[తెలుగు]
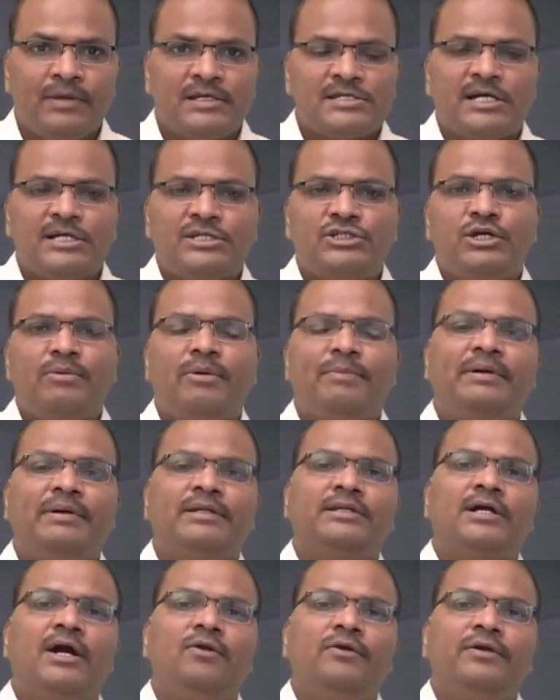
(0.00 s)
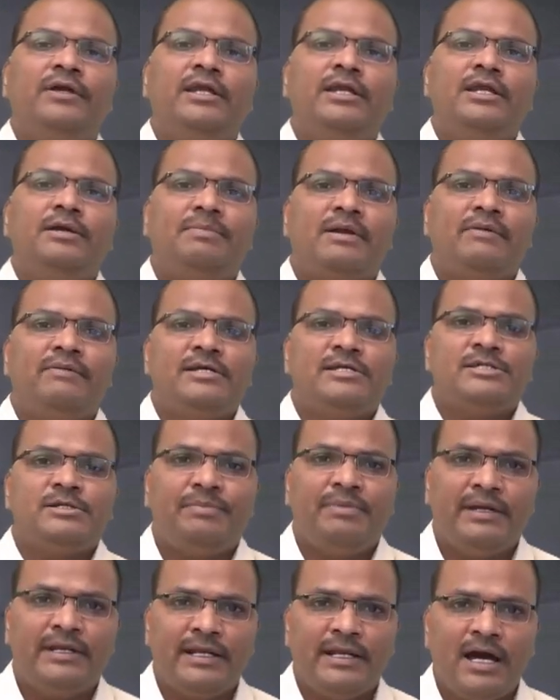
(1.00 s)
సంక్షేమ పథకాలు ఎన్ని
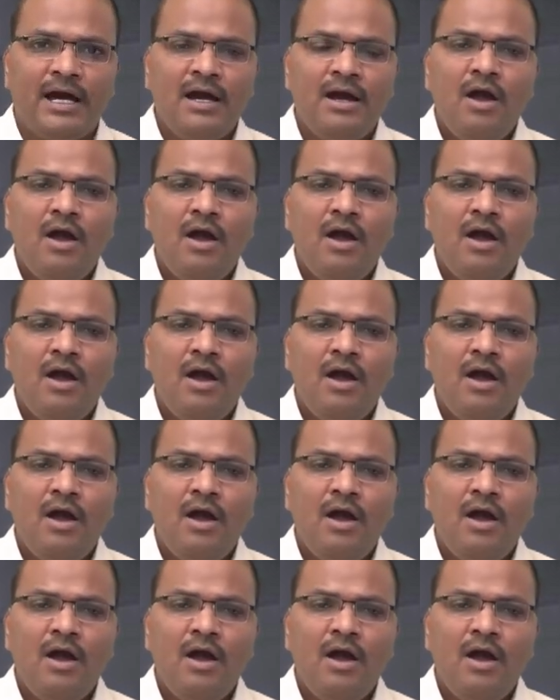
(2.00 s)
ప్రవేశపెట్టినా